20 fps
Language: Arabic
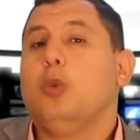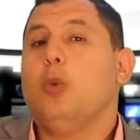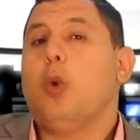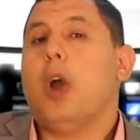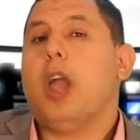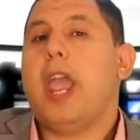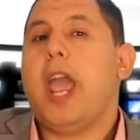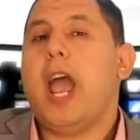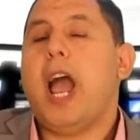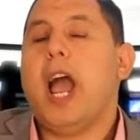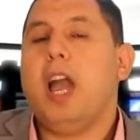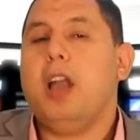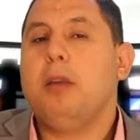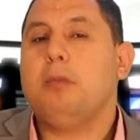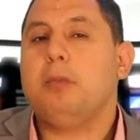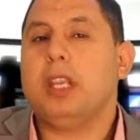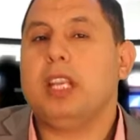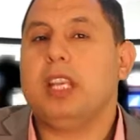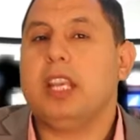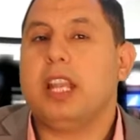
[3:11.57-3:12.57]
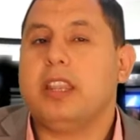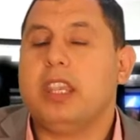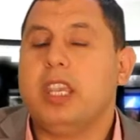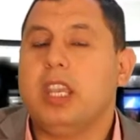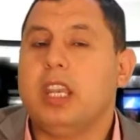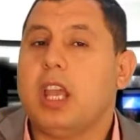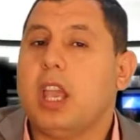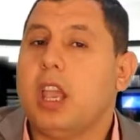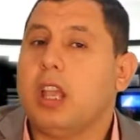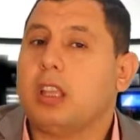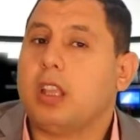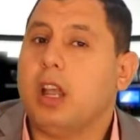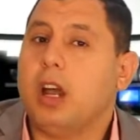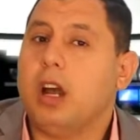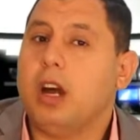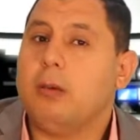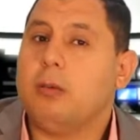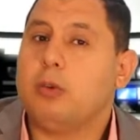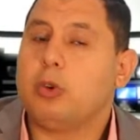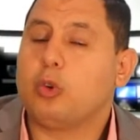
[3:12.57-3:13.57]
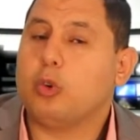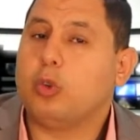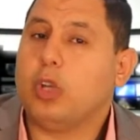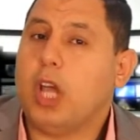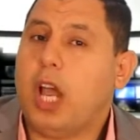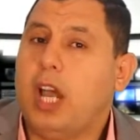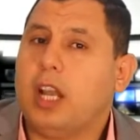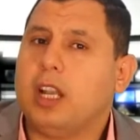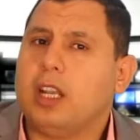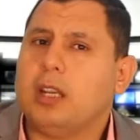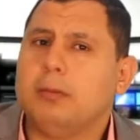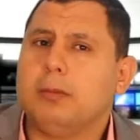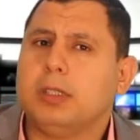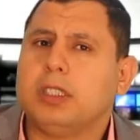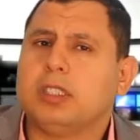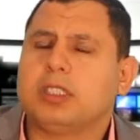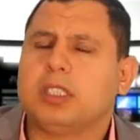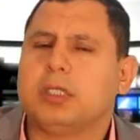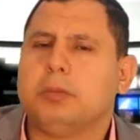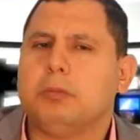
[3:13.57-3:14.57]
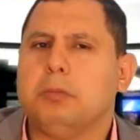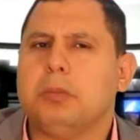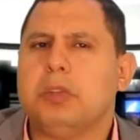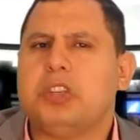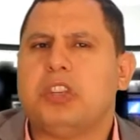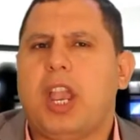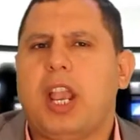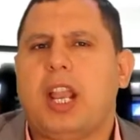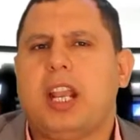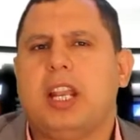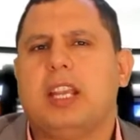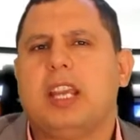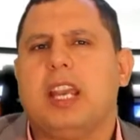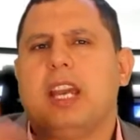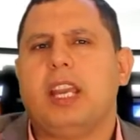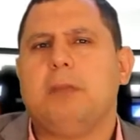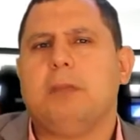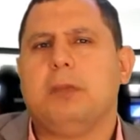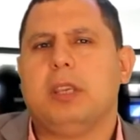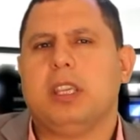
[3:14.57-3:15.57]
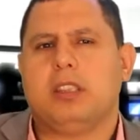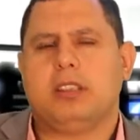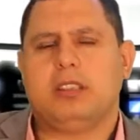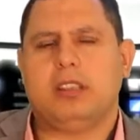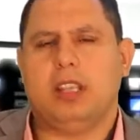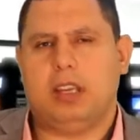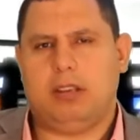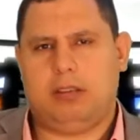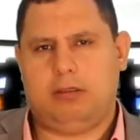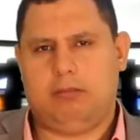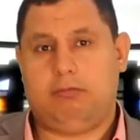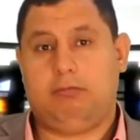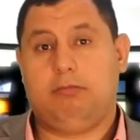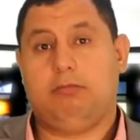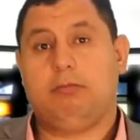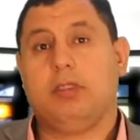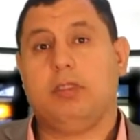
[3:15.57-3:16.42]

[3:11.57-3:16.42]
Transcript: ويحمي الذين يتآمرون على مصر بشكل غريب جدا